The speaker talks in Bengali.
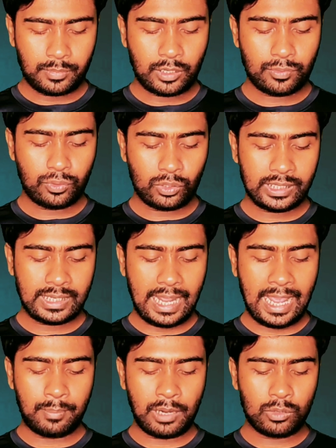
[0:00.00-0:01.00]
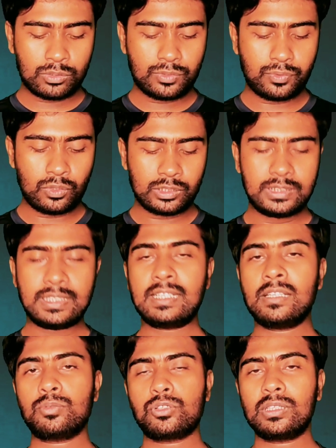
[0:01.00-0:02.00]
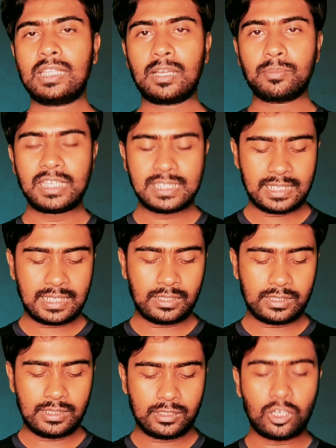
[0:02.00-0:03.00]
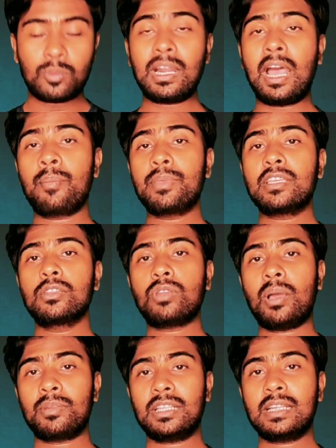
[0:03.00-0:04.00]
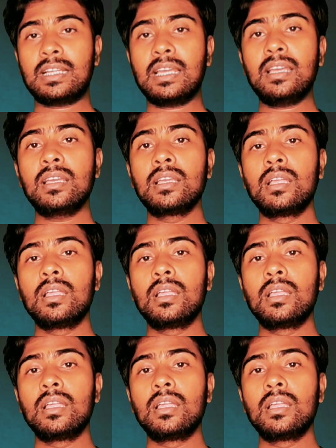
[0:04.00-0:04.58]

আপনার ফোনের অ্যাবাউট ফোন যেটা অপশন থাকবে সেখানে ক্লিক করবেন আমি কিন্তু আপনাদেরকে